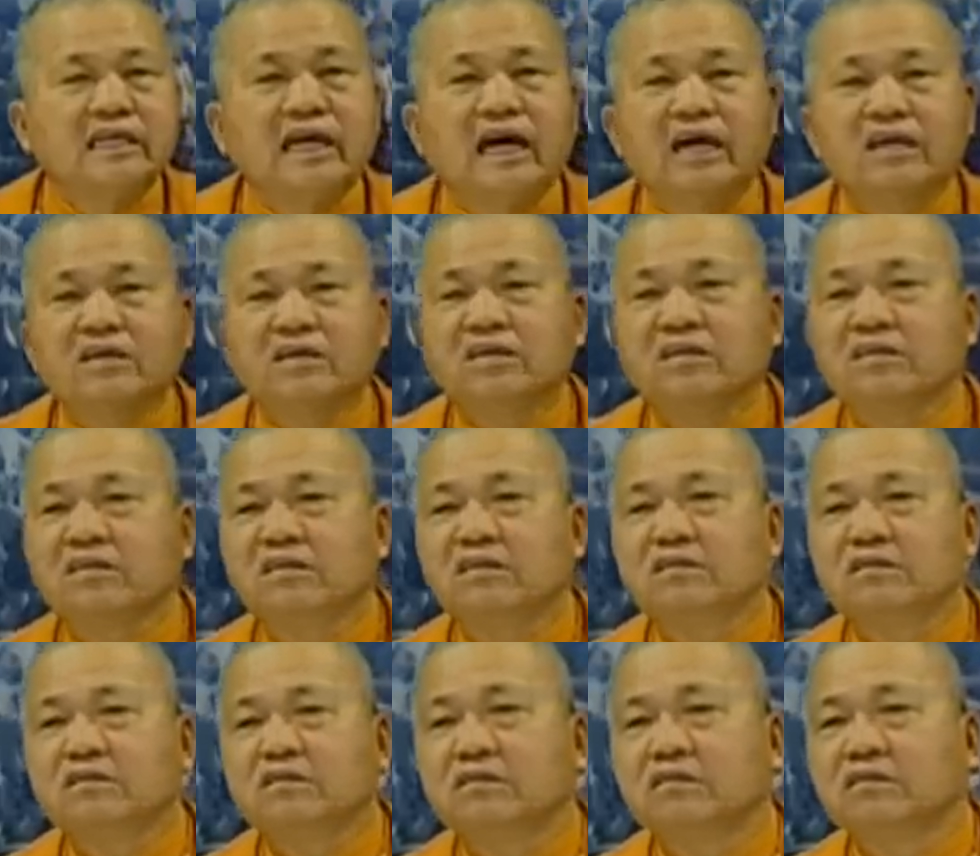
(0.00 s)
两个
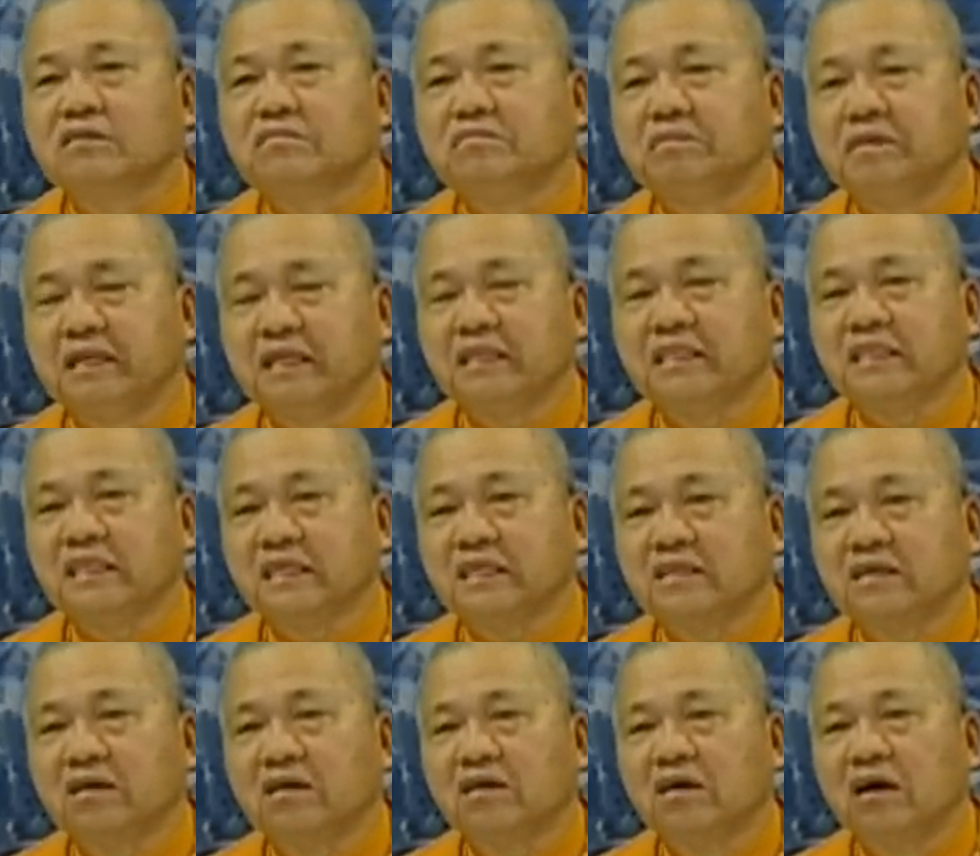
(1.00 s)
是平
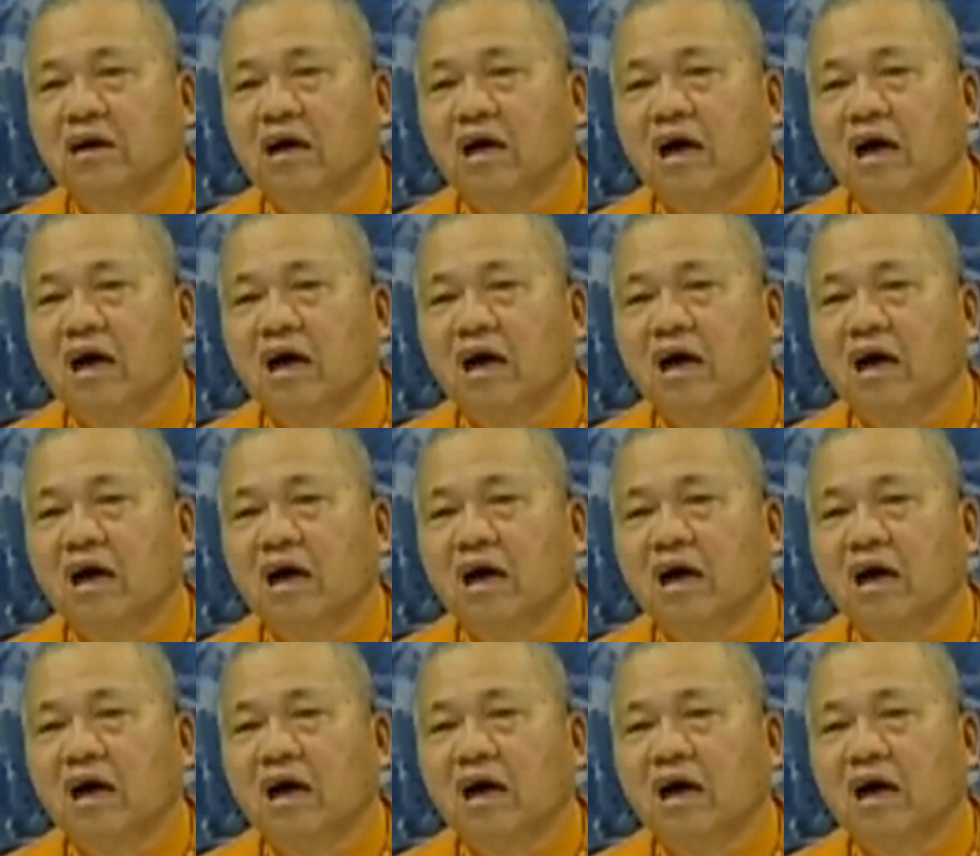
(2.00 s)
等的，